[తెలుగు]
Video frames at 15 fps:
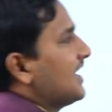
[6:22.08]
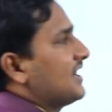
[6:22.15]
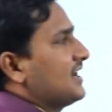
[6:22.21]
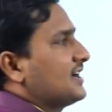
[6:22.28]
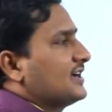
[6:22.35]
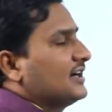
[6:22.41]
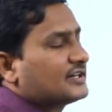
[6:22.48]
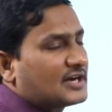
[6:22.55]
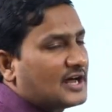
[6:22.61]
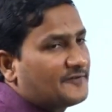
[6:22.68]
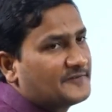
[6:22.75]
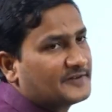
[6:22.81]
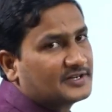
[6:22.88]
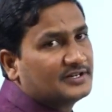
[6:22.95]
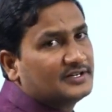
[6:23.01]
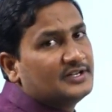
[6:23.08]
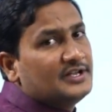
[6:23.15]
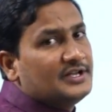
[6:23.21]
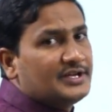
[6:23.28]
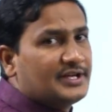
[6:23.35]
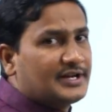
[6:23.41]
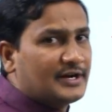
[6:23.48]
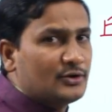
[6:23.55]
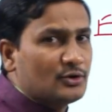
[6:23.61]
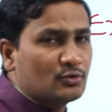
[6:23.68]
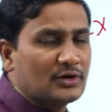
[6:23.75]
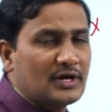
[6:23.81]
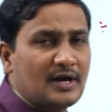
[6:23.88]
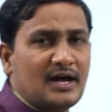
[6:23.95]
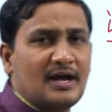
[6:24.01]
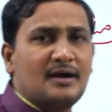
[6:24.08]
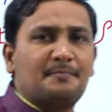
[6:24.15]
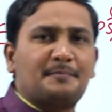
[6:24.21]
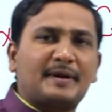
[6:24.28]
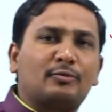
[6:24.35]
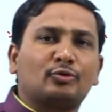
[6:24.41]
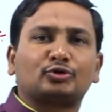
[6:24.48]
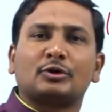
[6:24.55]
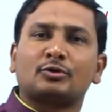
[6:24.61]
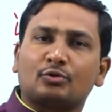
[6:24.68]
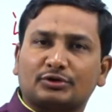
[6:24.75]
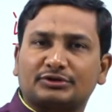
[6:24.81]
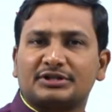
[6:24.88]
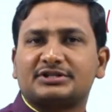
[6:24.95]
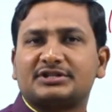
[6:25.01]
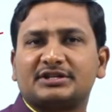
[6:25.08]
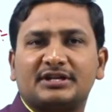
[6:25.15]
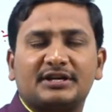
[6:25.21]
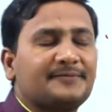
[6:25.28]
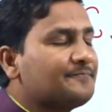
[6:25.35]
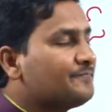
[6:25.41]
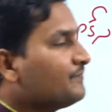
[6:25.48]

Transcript: అలాగే ట్రాఫిక్ ఈ రెండు కూడా ప్రభుత్వం గుర్తించింది